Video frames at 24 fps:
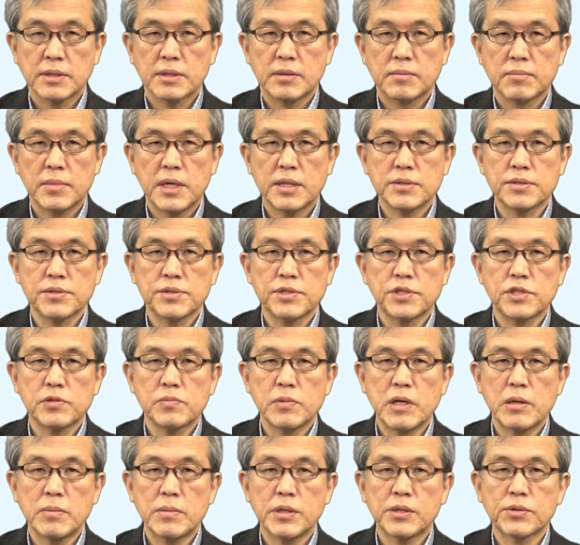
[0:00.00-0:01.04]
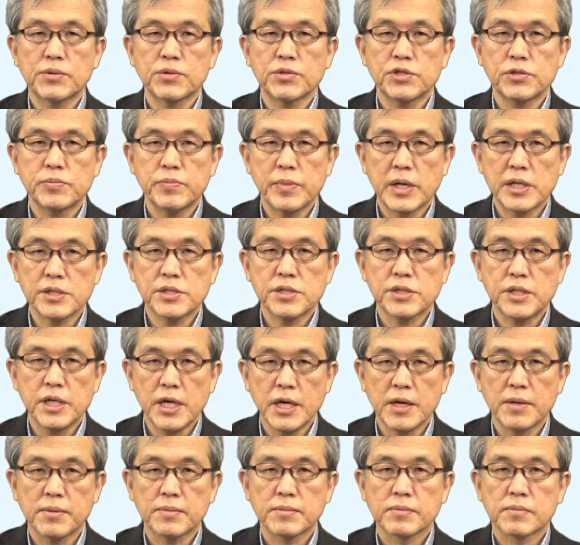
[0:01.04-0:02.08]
まず1番目としまして